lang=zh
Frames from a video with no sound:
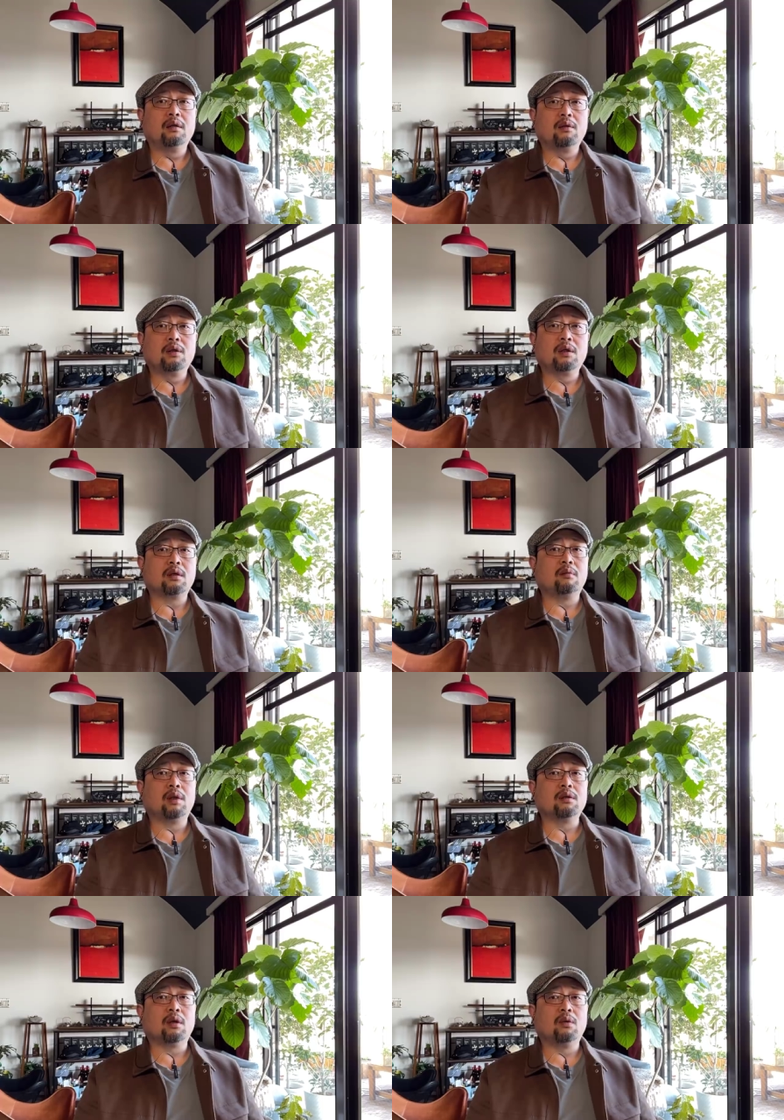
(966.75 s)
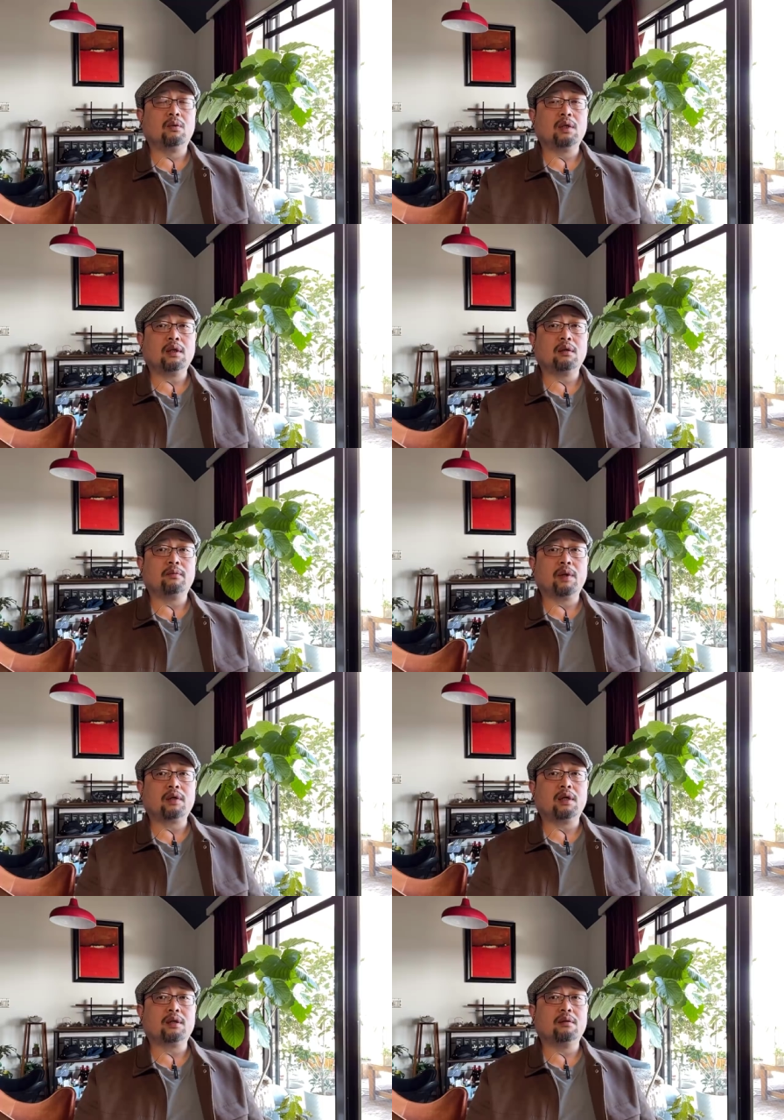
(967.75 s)
呃，承承包到户，这个包
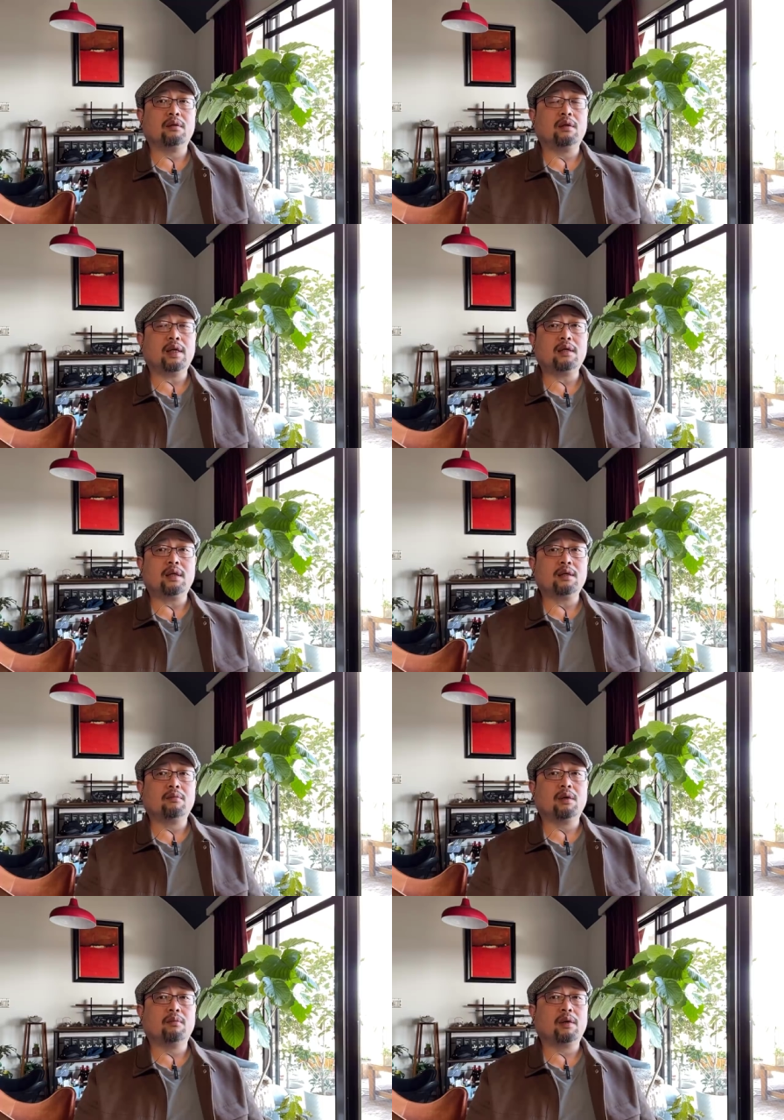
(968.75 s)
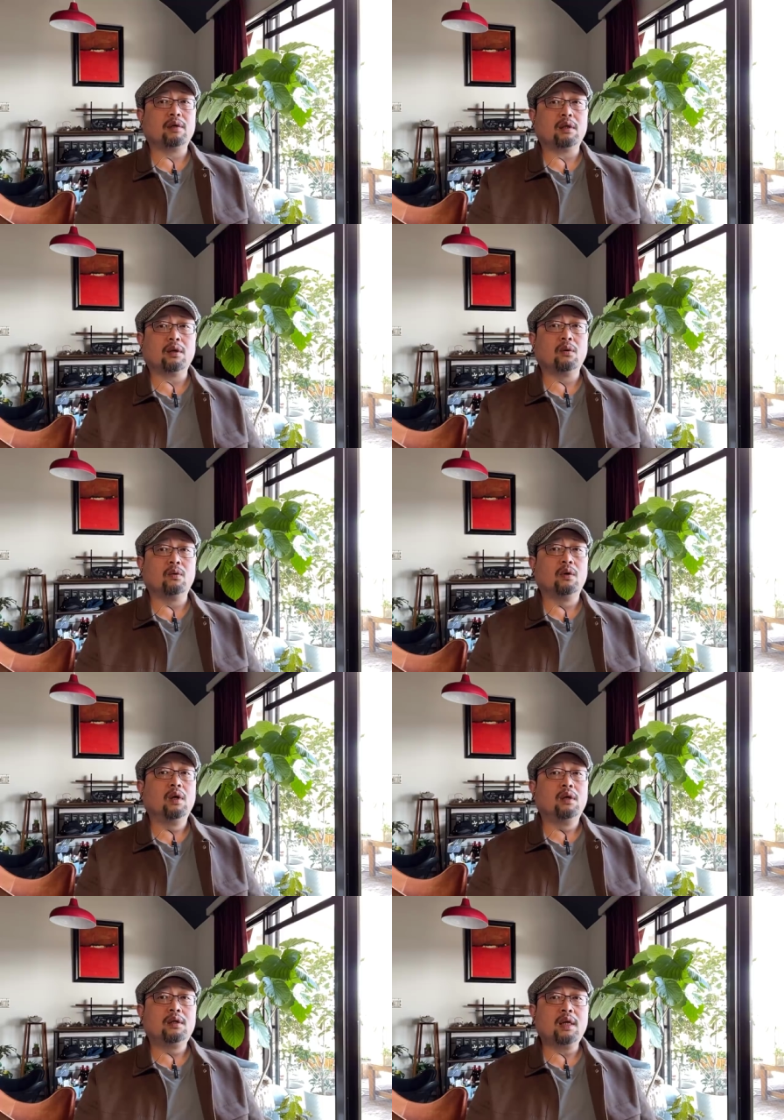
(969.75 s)
产承呃联产承包，包产到户
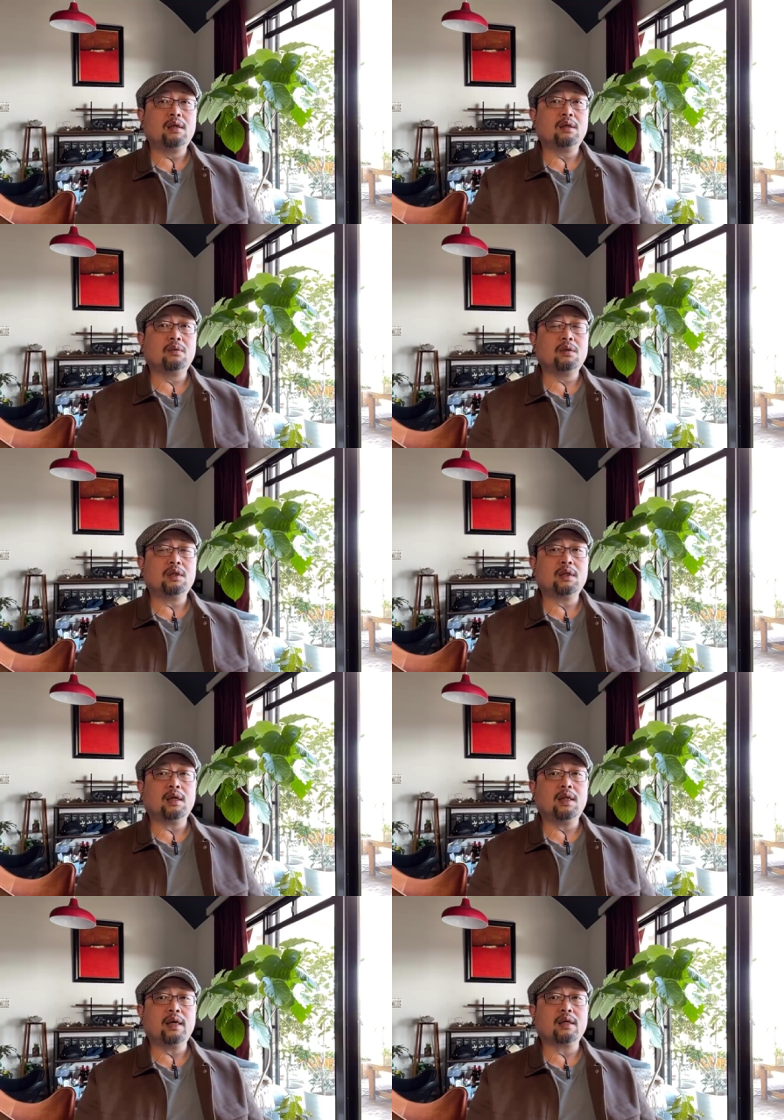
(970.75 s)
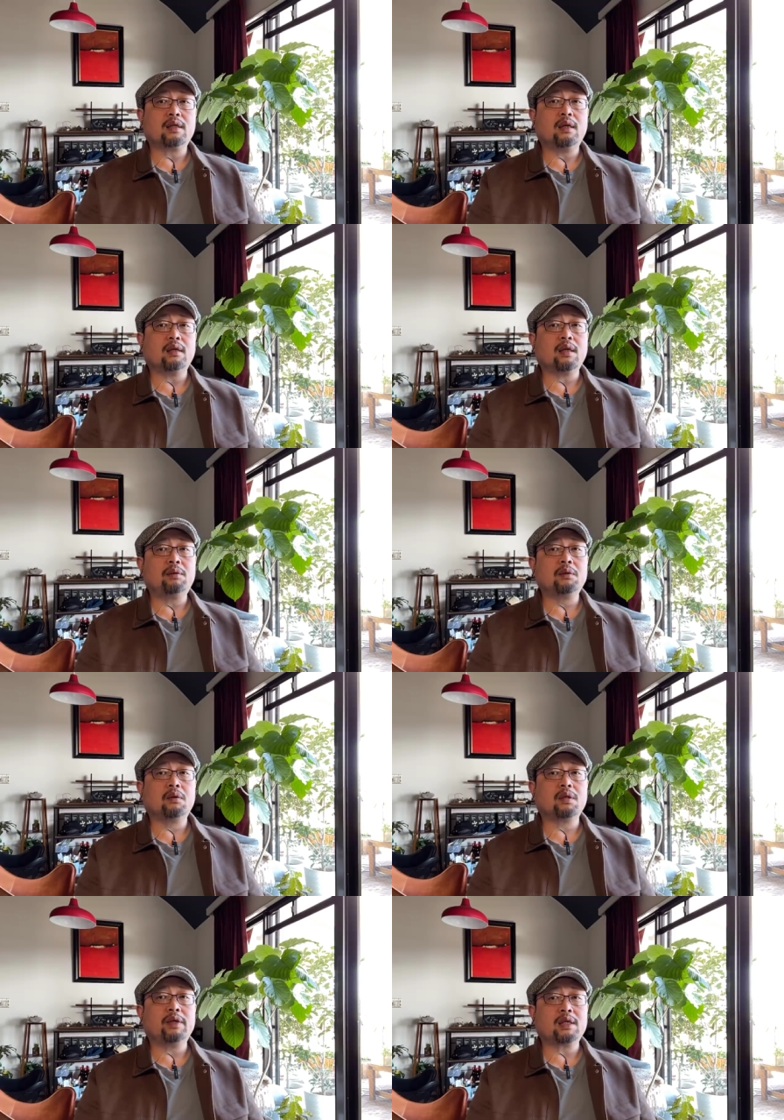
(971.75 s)
这些东西，在那个时代，他们是做
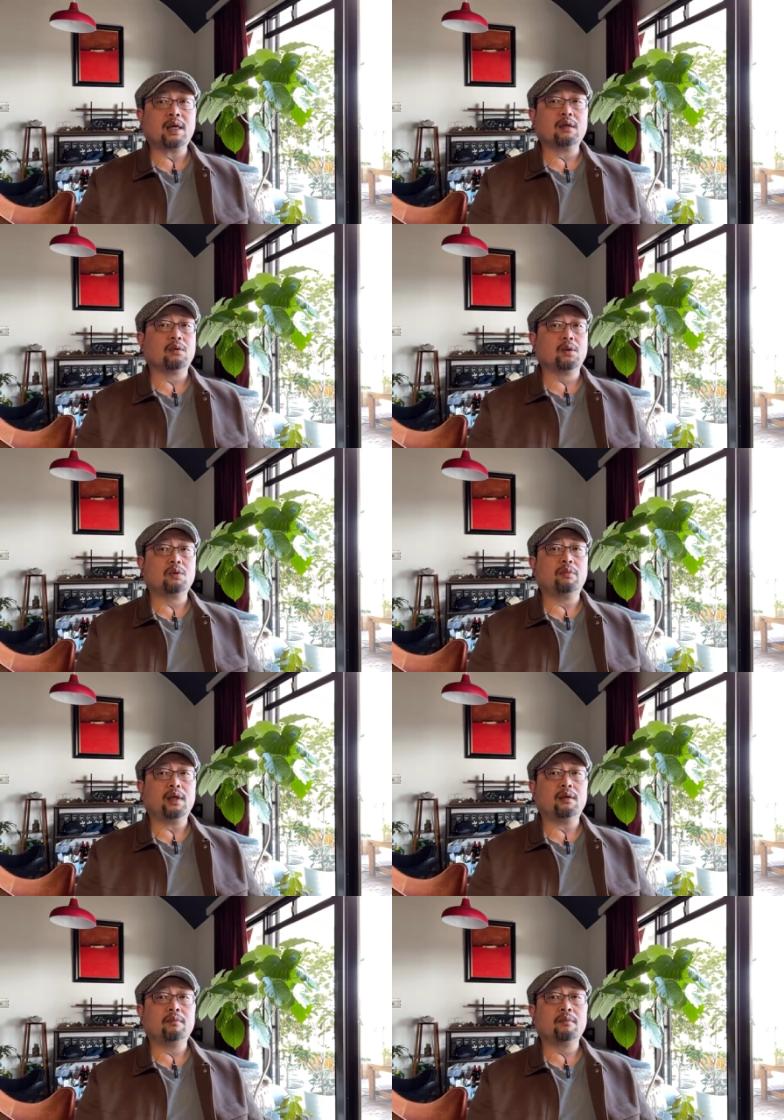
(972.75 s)
了被杀头的准备的，